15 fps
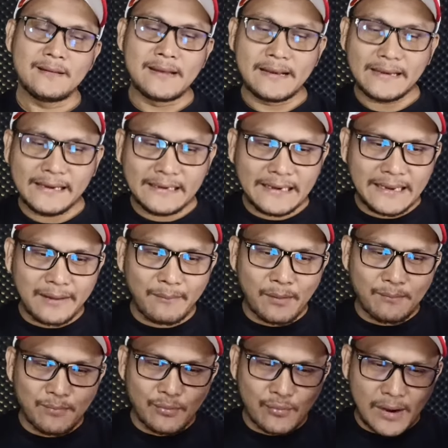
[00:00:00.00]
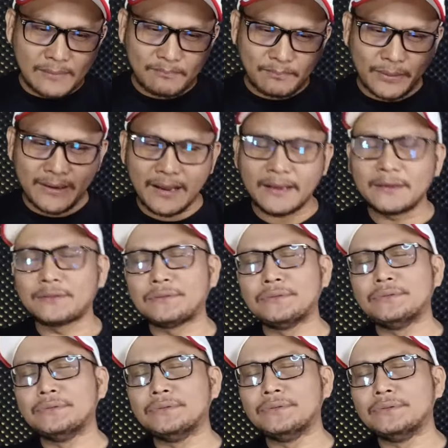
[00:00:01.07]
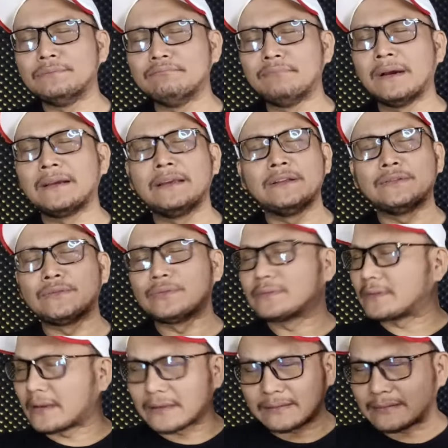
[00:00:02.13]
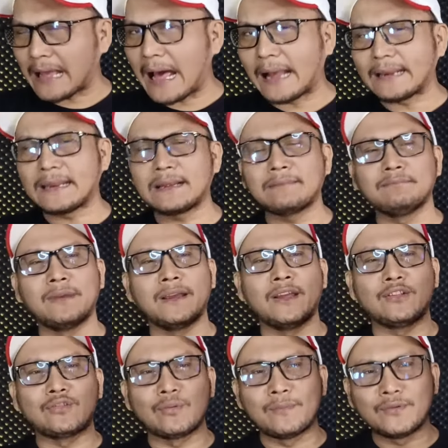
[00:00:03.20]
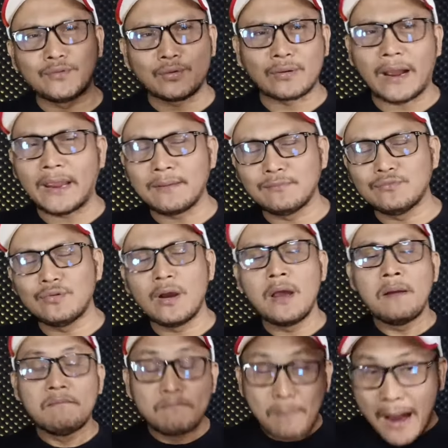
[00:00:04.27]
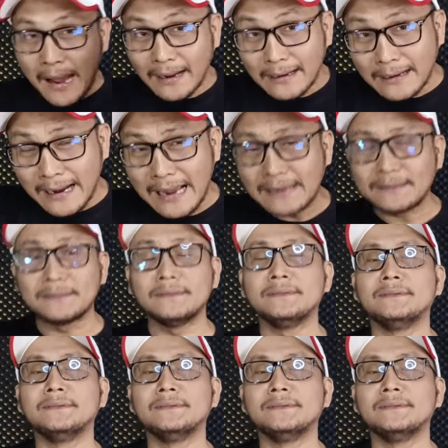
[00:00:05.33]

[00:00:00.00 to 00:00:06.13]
Dan ini yang membuat pria itu begitu tertarik, begitu menyukaimu, bahkan